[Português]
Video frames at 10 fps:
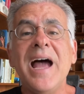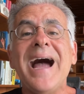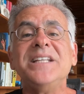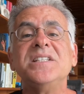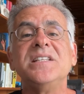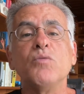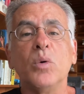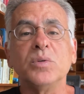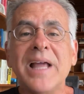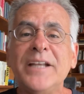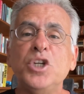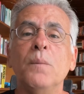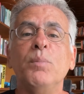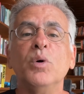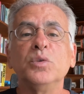à desigualdade de
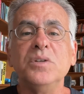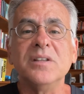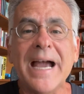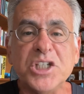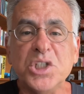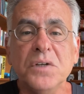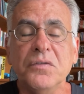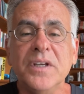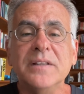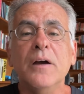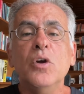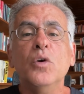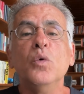oportunidade de vida,